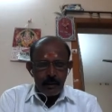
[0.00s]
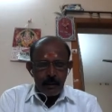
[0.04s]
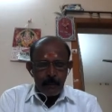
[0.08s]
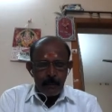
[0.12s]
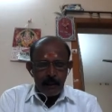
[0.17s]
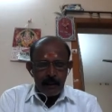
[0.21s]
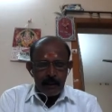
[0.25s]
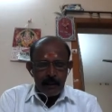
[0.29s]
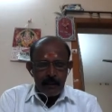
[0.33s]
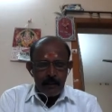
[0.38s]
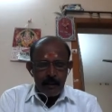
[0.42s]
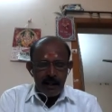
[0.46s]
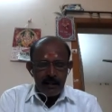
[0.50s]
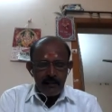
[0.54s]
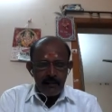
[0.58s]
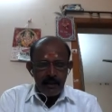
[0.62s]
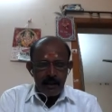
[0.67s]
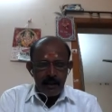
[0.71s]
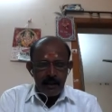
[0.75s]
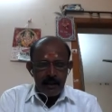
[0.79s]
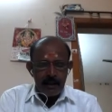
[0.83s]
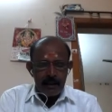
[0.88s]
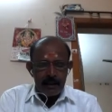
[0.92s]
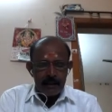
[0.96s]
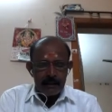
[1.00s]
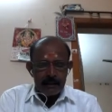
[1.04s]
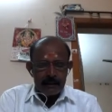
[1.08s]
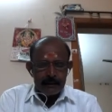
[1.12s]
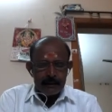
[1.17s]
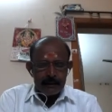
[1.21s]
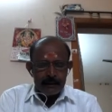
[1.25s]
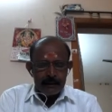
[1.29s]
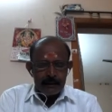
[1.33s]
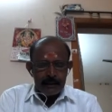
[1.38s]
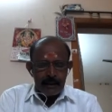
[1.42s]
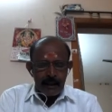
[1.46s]
ஒரு பட்டம் வாங்குவாங்க
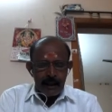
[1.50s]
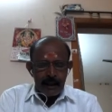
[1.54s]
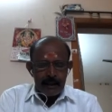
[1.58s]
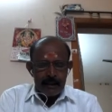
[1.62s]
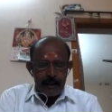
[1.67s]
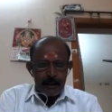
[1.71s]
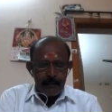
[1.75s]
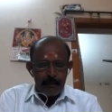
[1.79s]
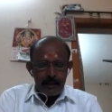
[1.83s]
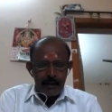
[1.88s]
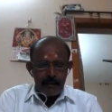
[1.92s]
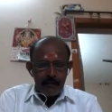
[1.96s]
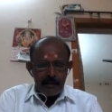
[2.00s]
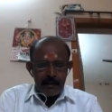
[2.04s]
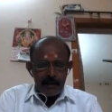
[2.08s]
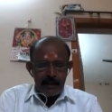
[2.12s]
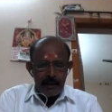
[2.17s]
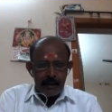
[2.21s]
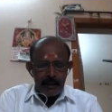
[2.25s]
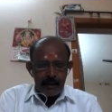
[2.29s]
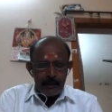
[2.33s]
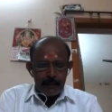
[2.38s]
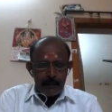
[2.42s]
அதே மாதிரி வந்து